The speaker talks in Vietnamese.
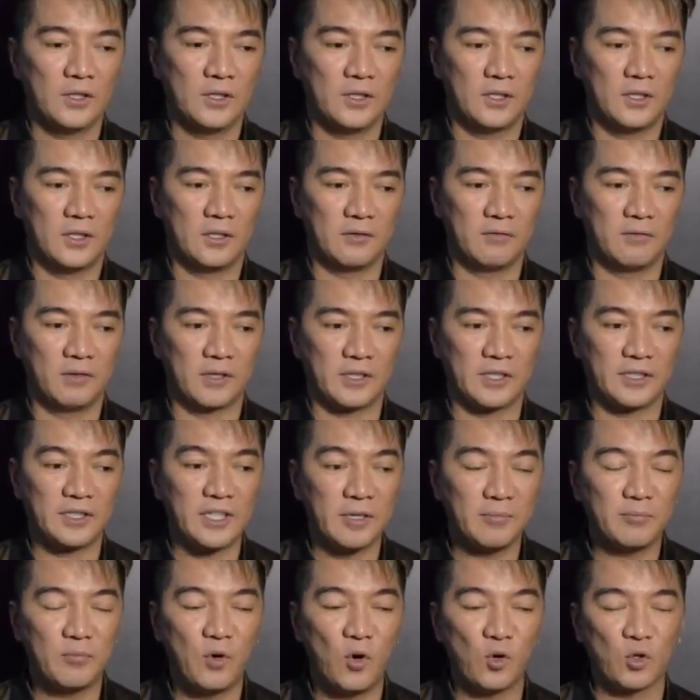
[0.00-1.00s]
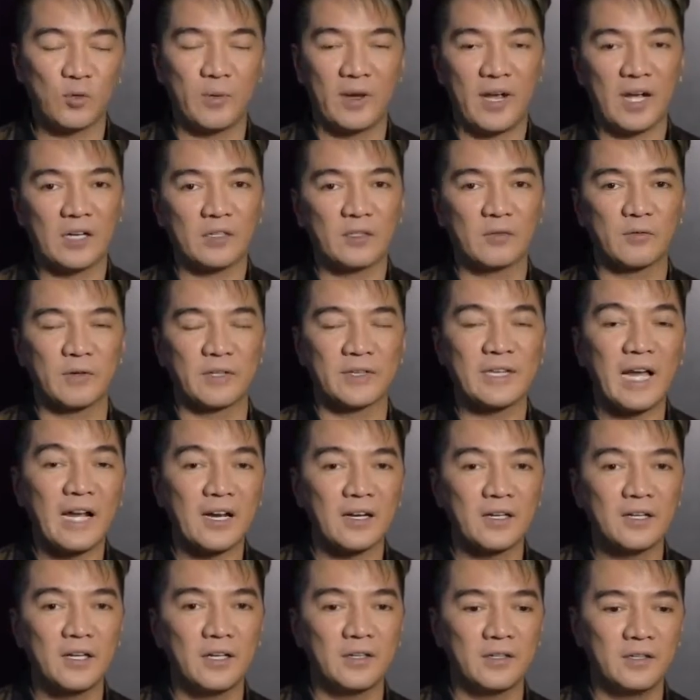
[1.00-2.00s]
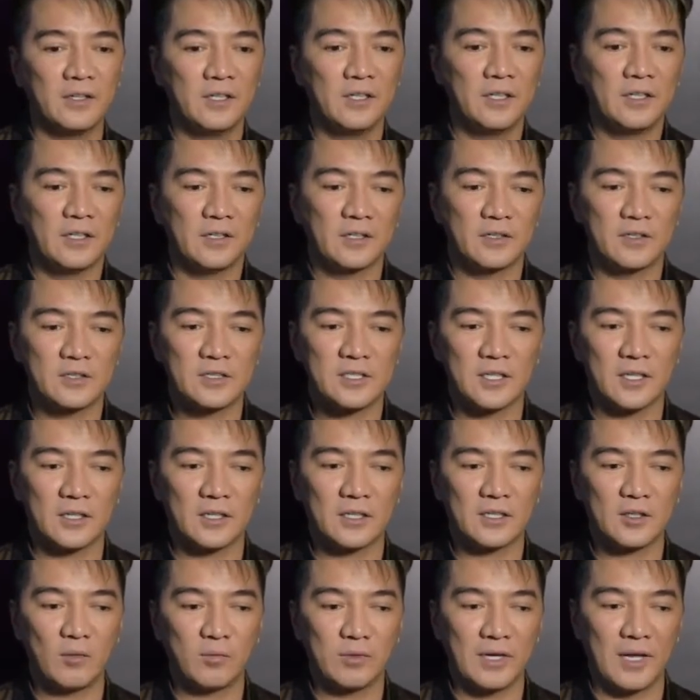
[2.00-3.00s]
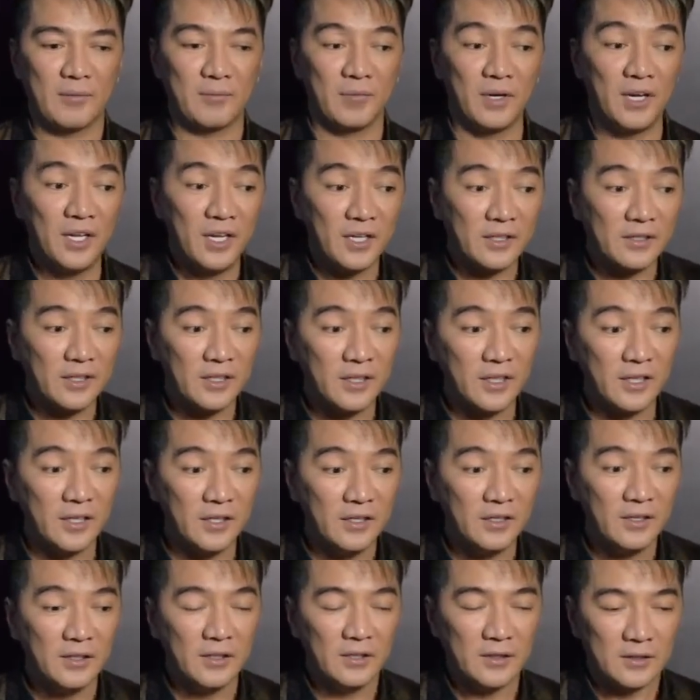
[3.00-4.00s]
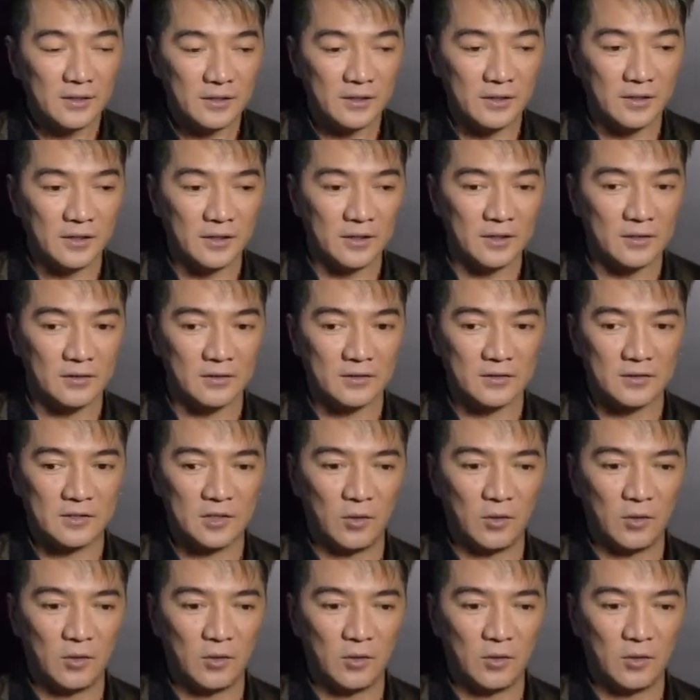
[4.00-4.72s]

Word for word: à, và cái tempo của bài hát nó phải tăng lên nó sẽ không làm lê thê à,